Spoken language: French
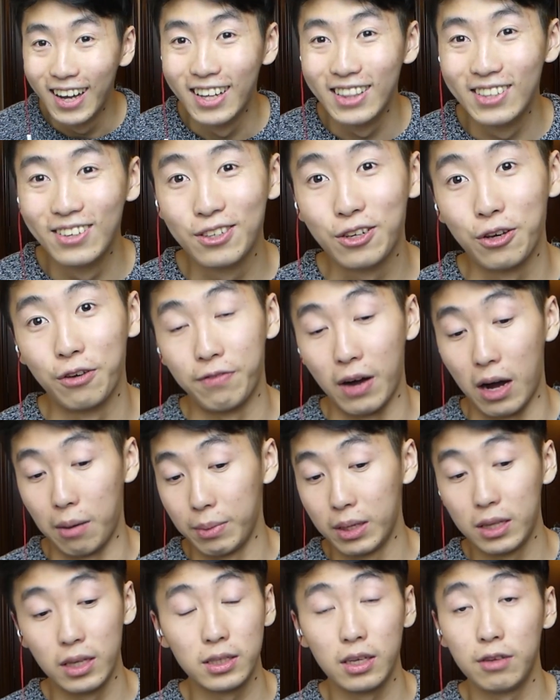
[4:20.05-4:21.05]
Donc
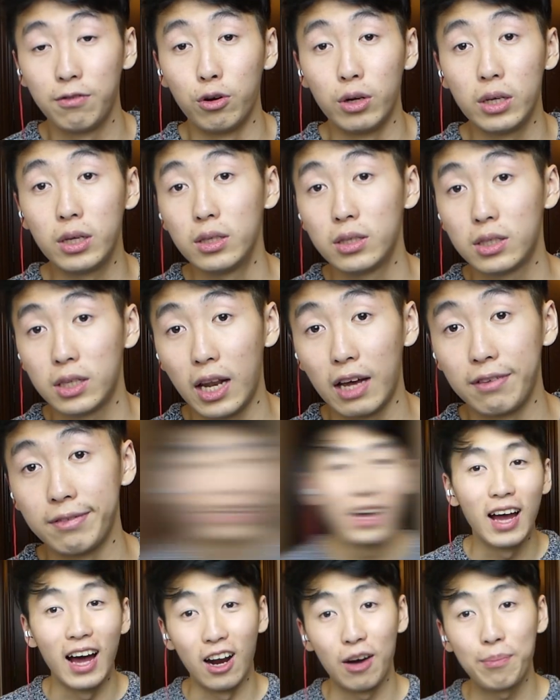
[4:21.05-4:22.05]
farmer des évolues c'est la
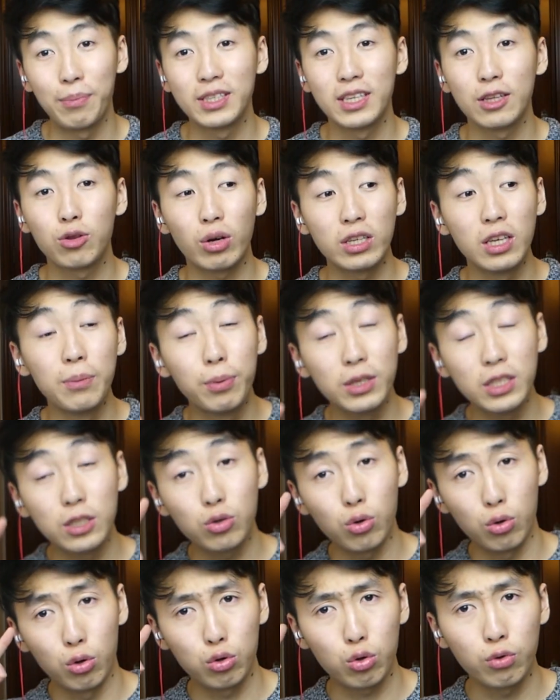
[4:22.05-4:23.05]
vie. Alors pour cette troisième
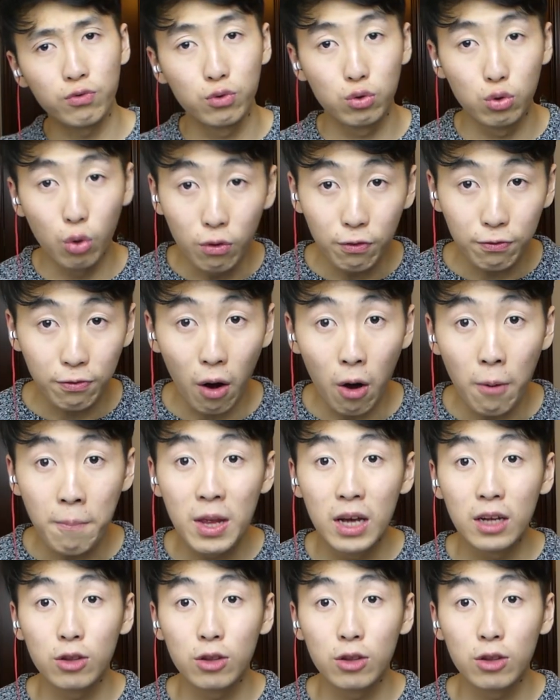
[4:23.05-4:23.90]
position, on retrouve Donphan,